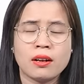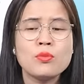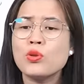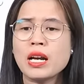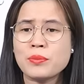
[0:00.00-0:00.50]

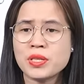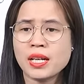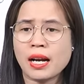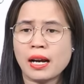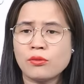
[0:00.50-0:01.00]
không muốn làm gì
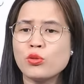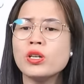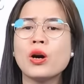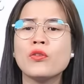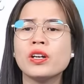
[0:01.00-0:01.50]
cả
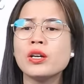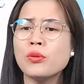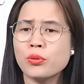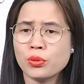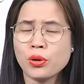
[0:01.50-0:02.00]
vùi đầu vào đi
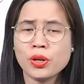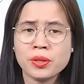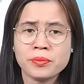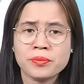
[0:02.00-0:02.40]
ngủ thôi